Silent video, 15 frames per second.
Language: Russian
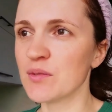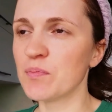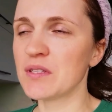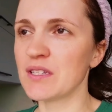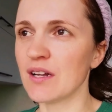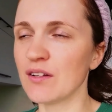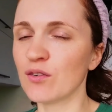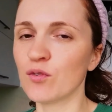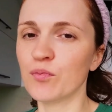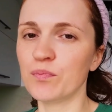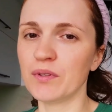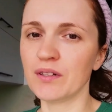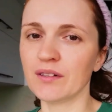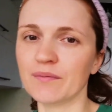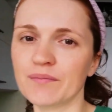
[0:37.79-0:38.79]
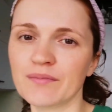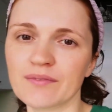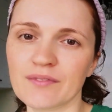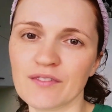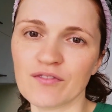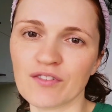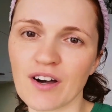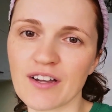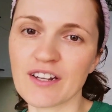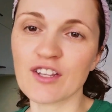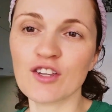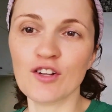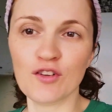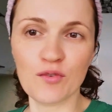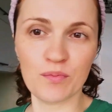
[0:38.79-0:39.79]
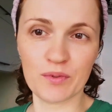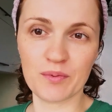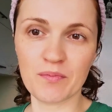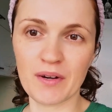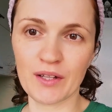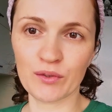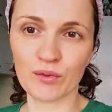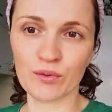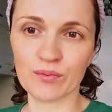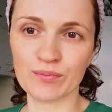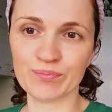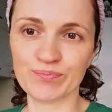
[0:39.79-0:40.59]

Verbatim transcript: специально купила. Варя не любит манку.